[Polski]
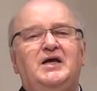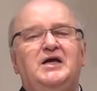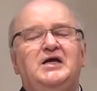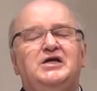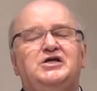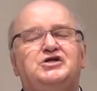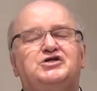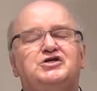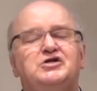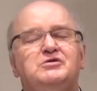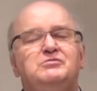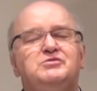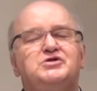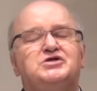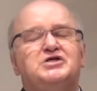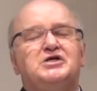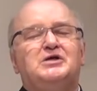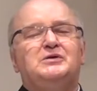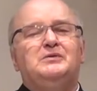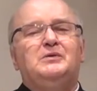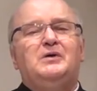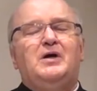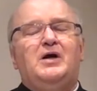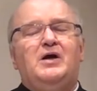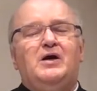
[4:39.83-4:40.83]
i czym
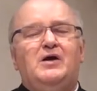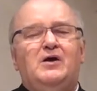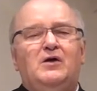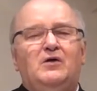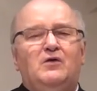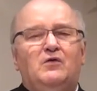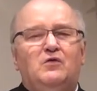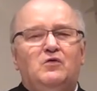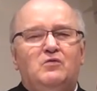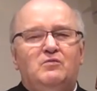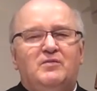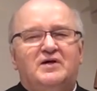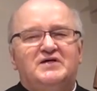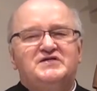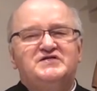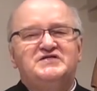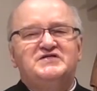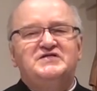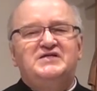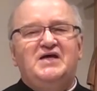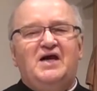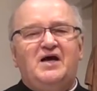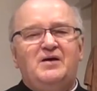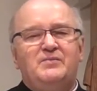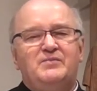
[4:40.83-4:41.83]
się
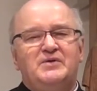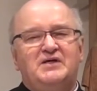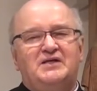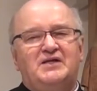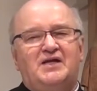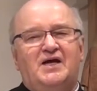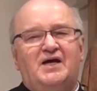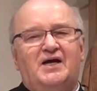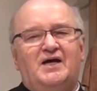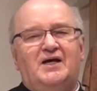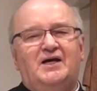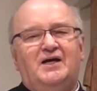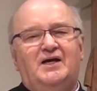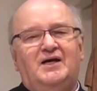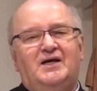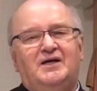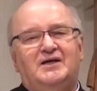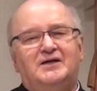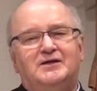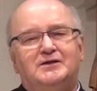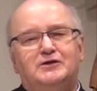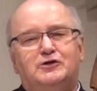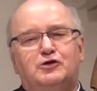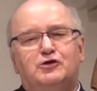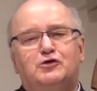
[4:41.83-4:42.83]
umacniamy na
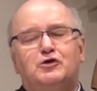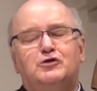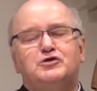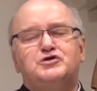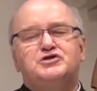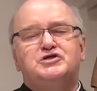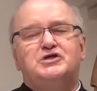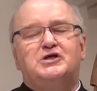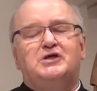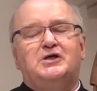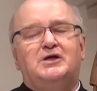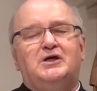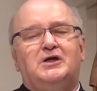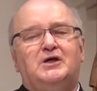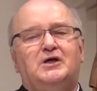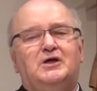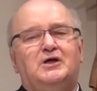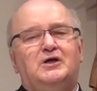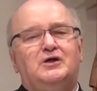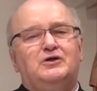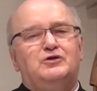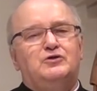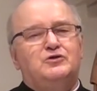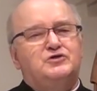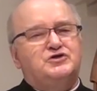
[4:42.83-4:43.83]
drodze
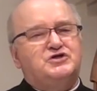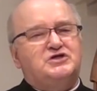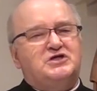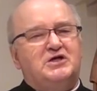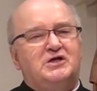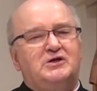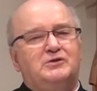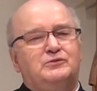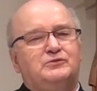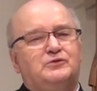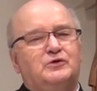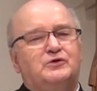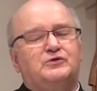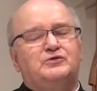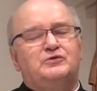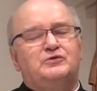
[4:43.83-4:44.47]
do celu, do